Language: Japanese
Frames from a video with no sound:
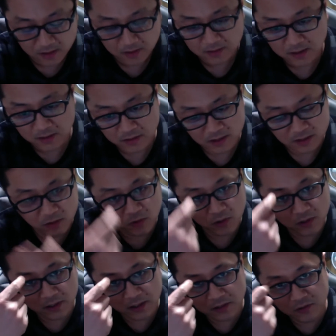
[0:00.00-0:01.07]
さんじゅうはちど超え
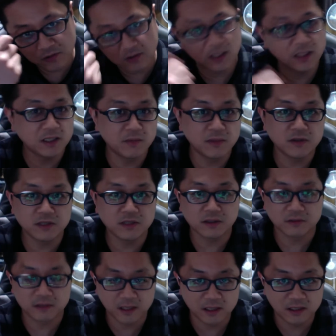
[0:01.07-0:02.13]
た瞬間にやめるんじゃなく
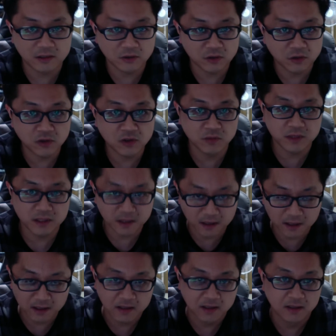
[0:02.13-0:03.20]
て、ちょっと様子見て、
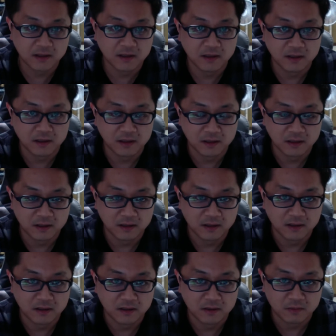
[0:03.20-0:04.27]

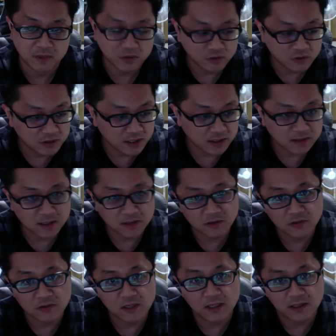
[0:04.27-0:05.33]
まあ普通に雑談する
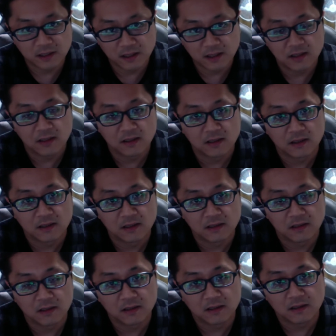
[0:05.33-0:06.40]
ぐらいで、
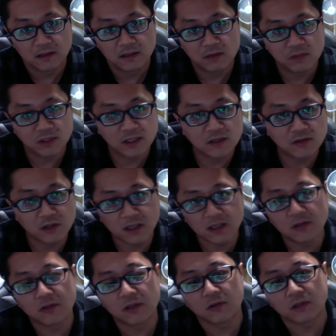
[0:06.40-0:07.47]
あんまりテンション上がるよ
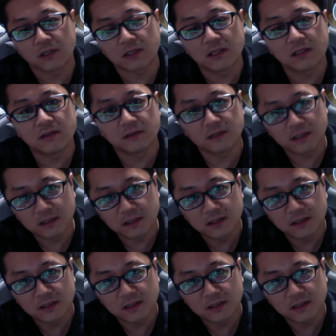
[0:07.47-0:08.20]
うなことはせずに、